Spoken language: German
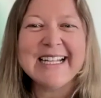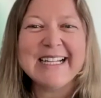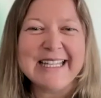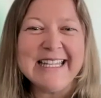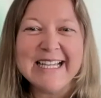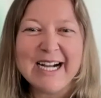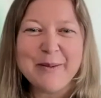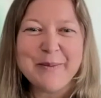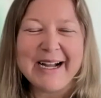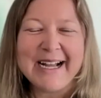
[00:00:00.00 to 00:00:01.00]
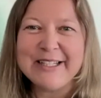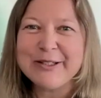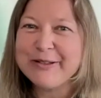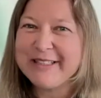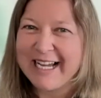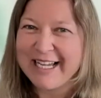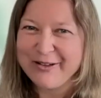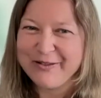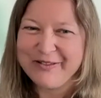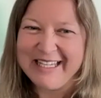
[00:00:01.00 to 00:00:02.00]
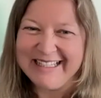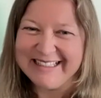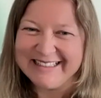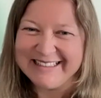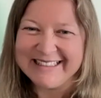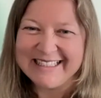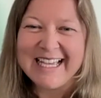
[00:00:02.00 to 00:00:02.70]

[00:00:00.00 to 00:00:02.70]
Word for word: Energiearbeit und Ayurveda.